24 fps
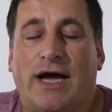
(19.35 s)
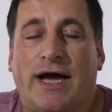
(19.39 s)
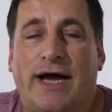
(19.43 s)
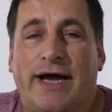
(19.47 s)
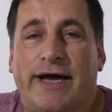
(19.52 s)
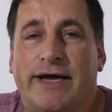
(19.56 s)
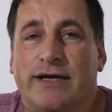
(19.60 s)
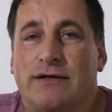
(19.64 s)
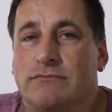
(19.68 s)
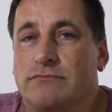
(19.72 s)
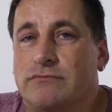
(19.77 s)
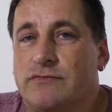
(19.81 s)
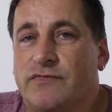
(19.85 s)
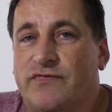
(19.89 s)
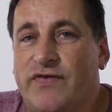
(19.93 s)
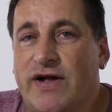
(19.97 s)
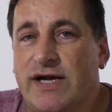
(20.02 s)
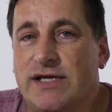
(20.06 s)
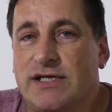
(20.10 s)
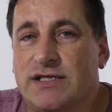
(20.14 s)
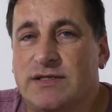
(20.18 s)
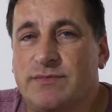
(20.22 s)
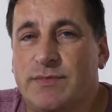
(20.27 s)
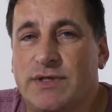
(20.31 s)
ein
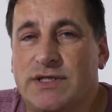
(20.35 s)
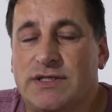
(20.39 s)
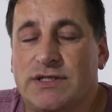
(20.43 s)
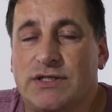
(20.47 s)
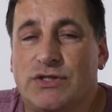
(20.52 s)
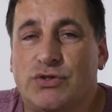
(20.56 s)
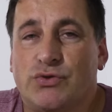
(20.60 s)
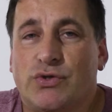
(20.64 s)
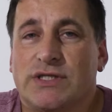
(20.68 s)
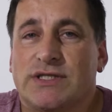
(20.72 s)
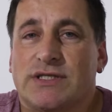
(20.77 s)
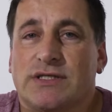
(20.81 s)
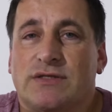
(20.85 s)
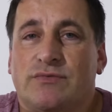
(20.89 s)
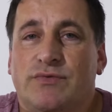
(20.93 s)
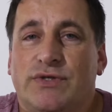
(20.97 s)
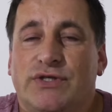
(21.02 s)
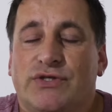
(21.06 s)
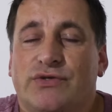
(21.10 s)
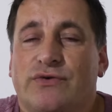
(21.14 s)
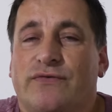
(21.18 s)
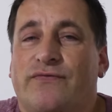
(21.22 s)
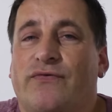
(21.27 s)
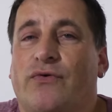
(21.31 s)
verhältnismäßig kurzes
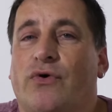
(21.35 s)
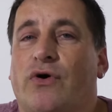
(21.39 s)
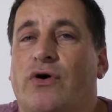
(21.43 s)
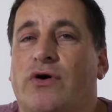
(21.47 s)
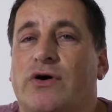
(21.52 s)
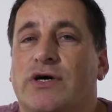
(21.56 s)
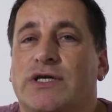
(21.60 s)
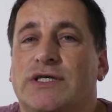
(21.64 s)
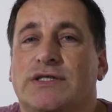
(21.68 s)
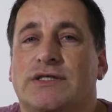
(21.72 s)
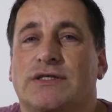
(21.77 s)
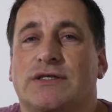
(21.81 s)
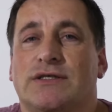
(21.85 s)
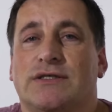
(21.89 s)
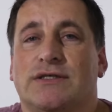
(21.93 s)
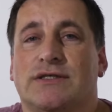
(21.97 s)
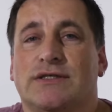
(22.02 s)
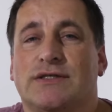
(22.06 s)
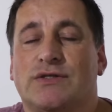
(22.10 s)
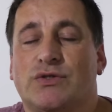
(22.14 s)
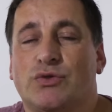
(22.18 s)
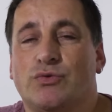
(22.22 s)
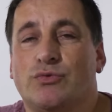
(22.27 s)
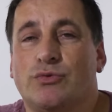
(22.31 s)
Video vor euch
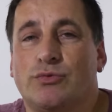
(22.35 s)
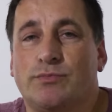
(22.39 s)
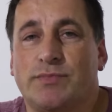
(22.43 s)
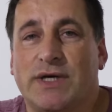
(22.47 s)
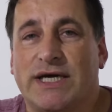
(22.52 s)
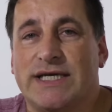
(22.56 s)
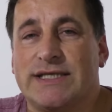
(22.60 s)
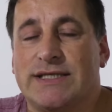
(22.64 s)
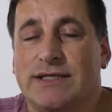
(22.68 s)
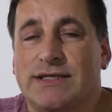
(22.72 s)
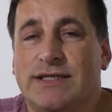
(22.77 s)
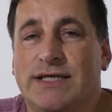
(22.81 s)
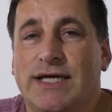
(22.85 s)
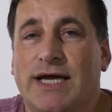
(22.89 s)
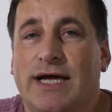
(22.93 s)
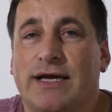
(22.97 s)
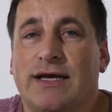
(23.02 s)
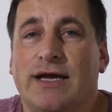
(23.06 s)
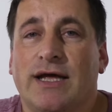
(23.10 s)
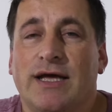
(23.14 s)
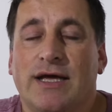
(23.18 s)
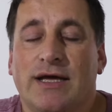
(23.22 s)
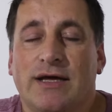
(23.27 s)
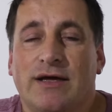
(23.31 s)
äh, zu
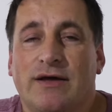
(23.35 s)
präsentieren,